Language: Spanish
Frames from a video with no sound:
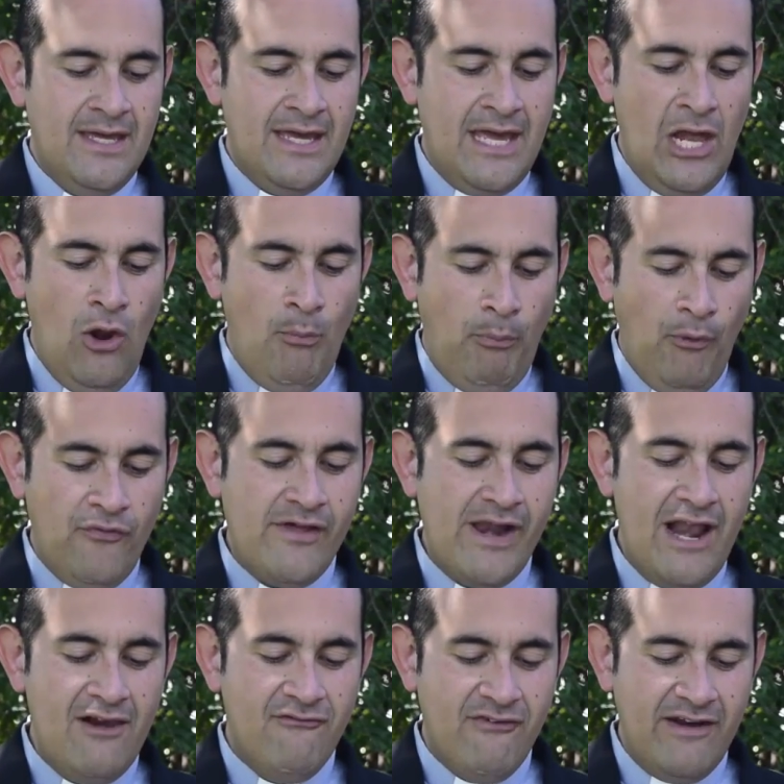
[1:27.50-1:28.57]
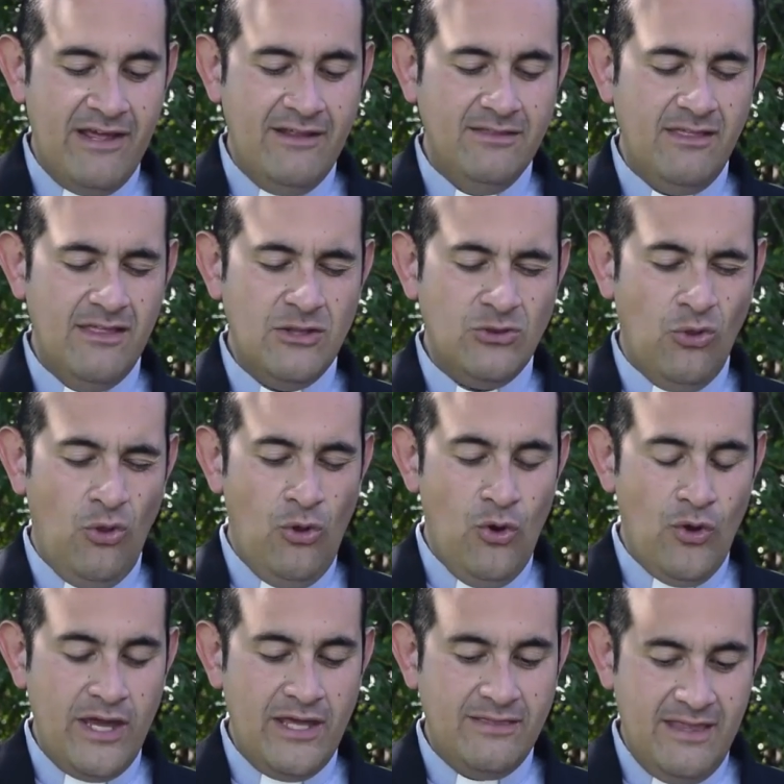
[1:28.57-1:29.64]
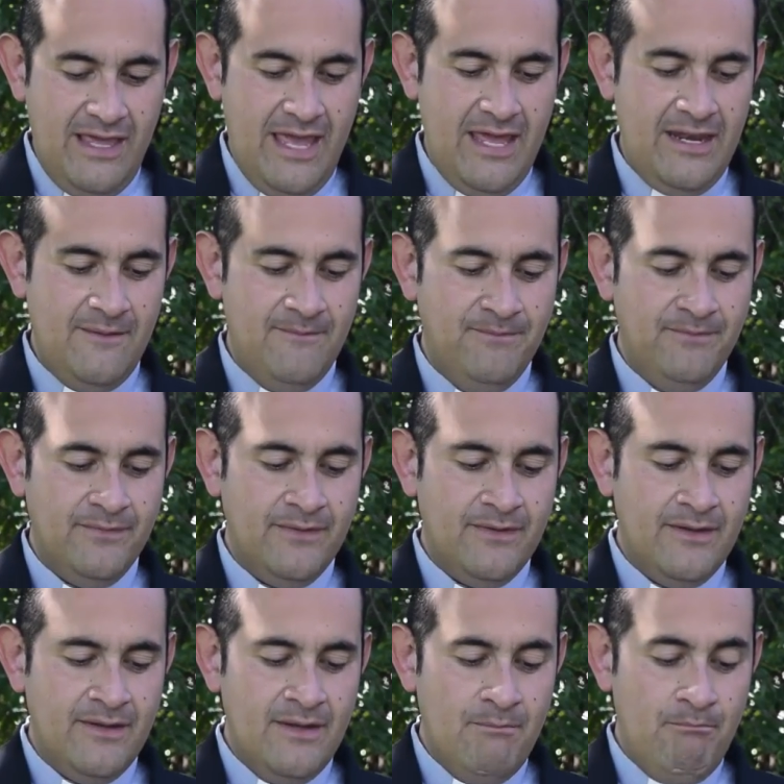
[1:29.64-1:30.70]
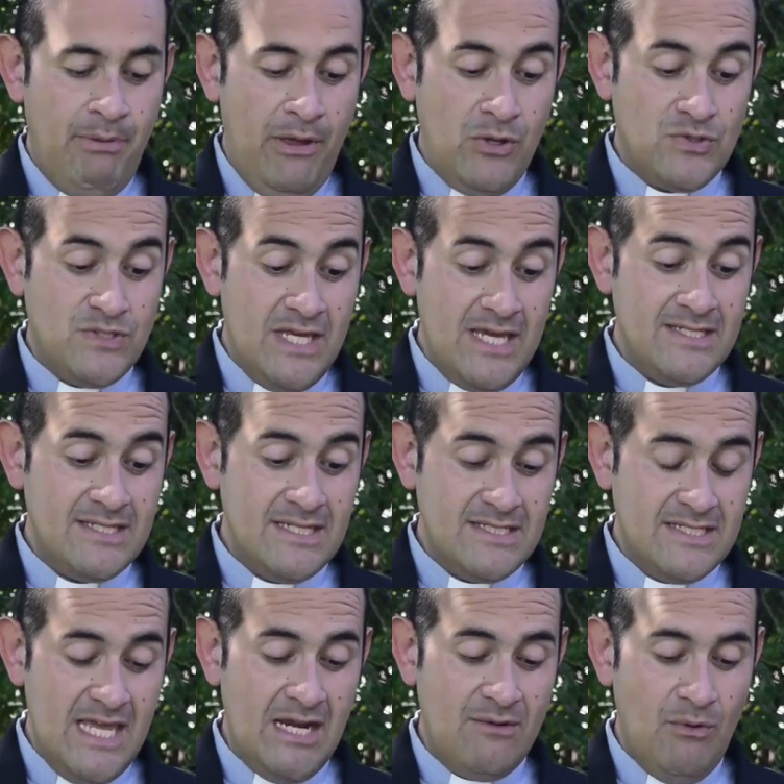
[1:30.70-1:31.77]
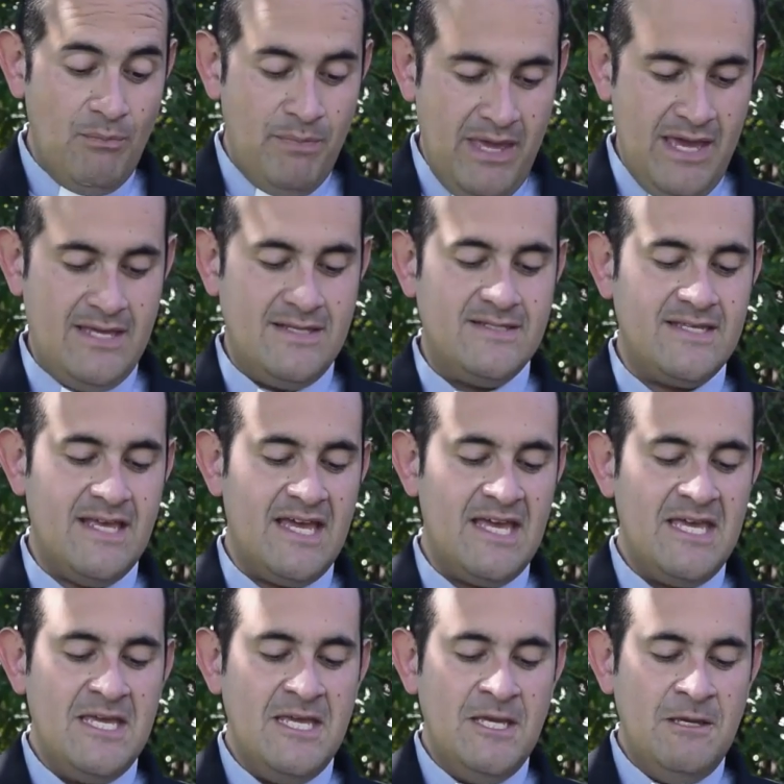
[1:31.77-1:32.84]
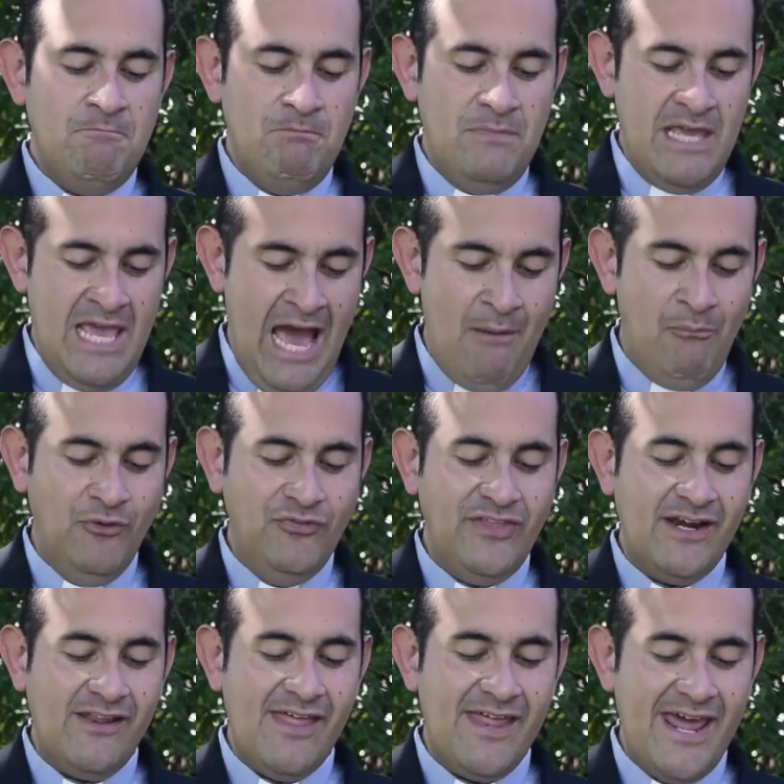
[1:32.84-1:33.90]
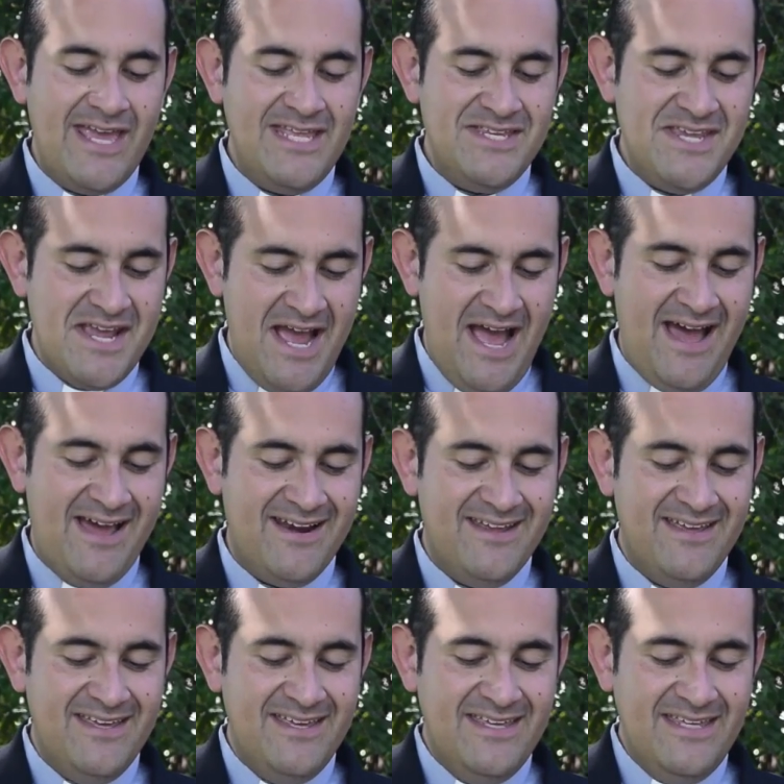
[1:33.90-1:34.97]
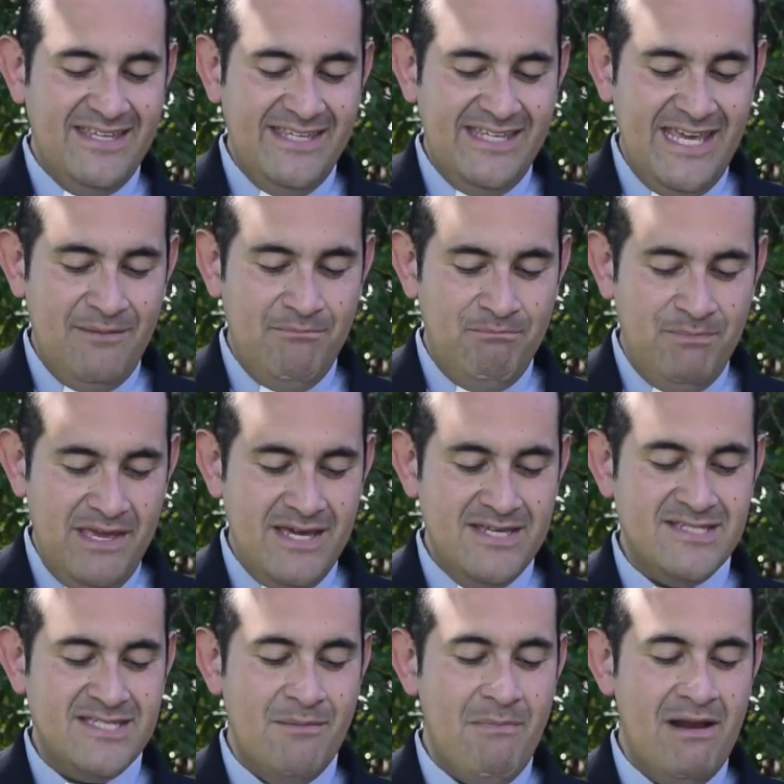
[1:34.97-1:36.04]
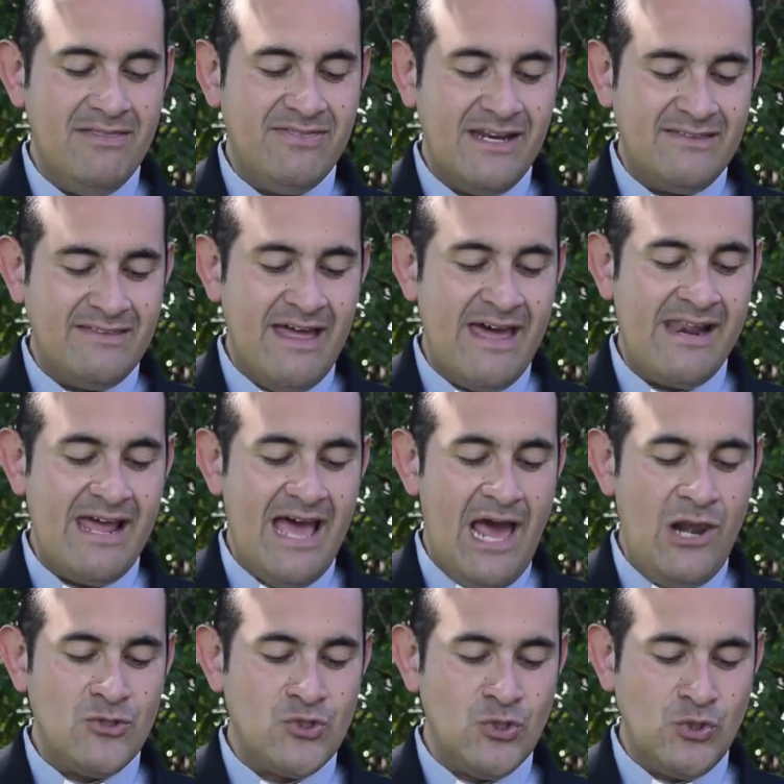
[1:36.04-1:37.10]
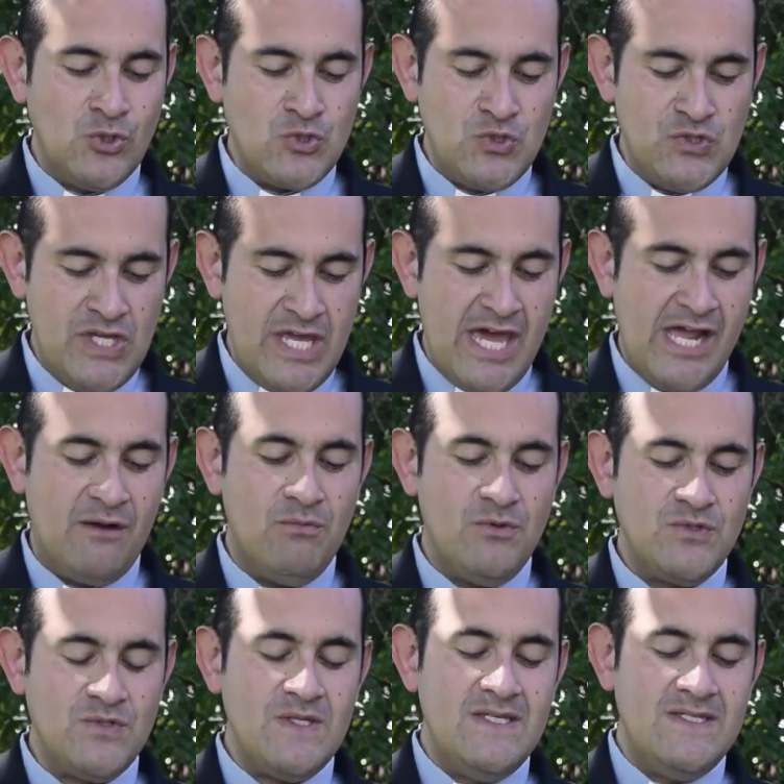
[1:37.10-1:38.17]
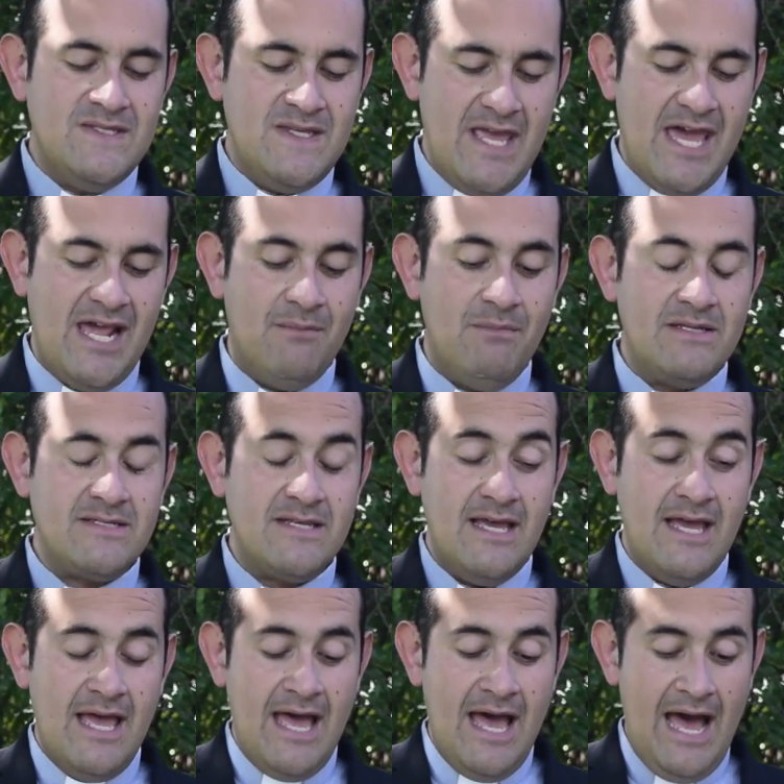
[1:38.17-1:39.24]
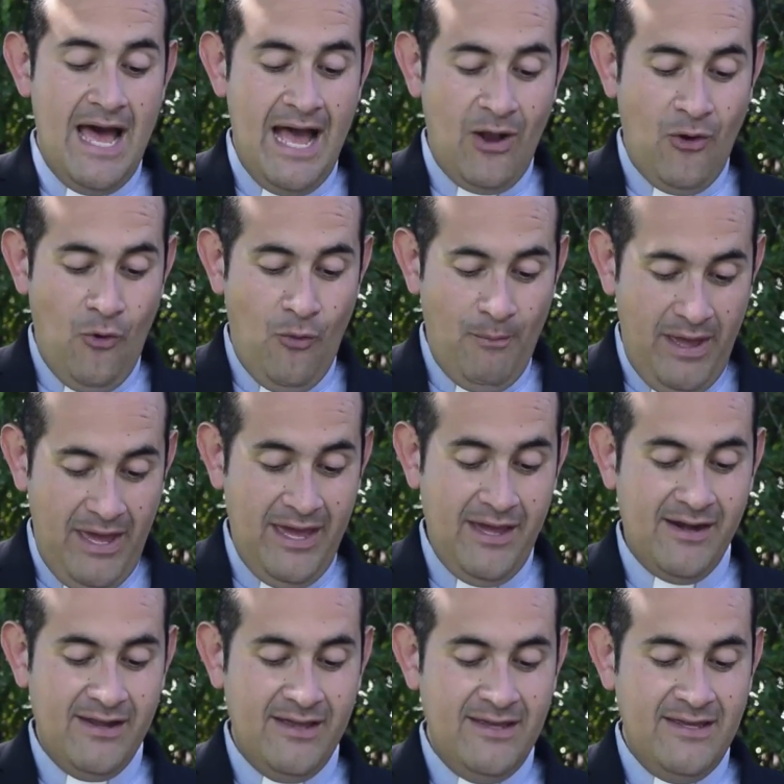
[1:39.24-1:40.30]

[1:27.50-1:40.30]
que lo pondrá al frente de todo lo que tiene. Pero si ese siervo piensa, mi amo tardará en llegar, y empieza a maltratar a los otros siervos y siervas, a comer,